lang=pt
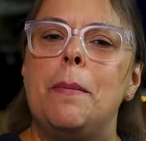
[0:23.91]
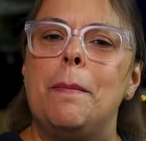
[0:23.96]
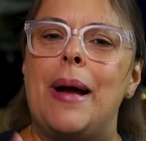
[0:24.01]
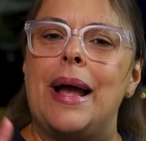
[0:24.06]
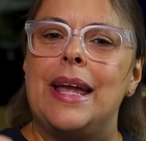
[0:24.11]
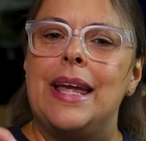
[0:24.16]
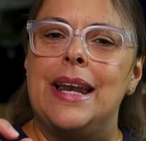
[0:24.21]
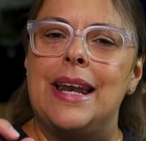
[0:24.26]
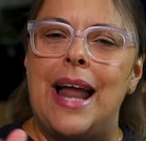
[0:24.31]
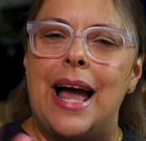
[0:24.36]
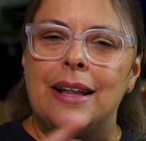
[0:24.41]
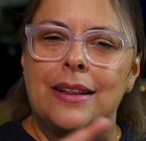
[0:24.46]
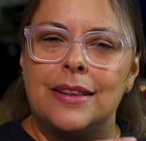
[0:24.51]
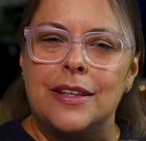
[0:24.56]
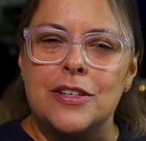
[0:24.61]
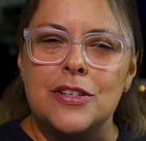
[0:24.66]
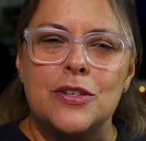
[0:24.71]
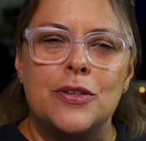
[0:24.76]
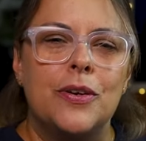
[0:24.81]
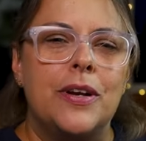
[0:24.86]

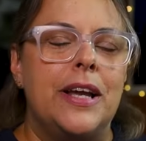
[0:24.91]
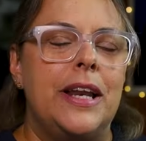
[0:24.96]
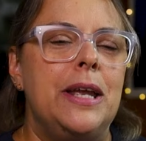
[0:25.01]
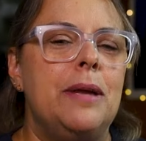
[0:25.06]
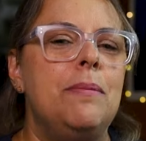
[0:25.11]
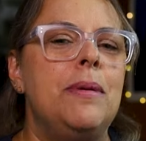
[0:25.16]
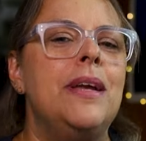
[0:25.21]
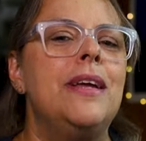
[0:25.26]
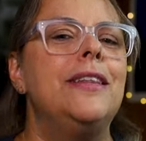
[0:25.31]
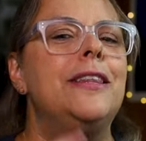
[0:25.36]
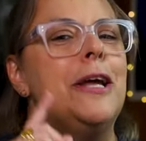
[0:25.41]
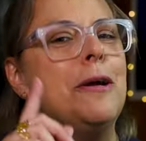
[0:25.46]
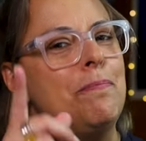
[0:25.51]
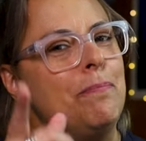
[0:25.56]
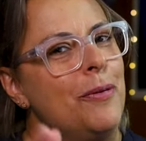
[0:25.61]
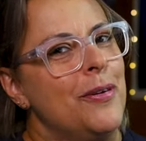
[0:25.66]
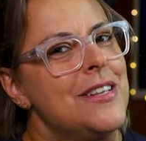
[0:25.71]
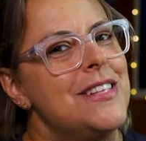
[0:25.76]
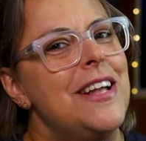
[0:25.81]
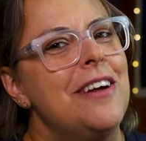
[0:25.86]
magnatas do crime
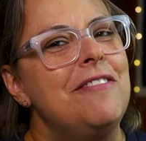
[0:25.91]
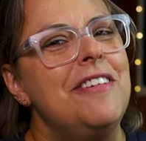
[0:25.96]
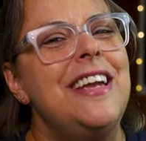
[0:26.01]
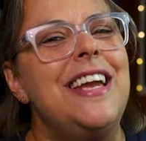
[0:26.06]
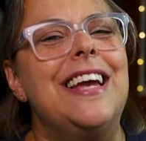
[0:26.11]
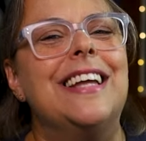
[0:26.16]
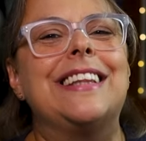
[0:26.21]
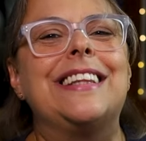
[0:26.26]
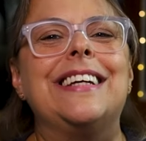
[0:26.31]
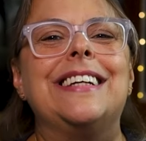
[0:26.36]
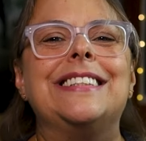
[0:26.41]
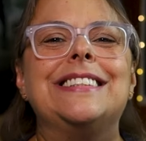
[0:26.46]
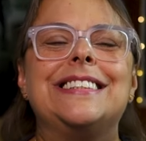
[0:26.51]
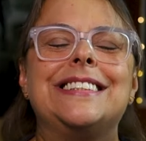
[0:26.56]
depois da vinheta.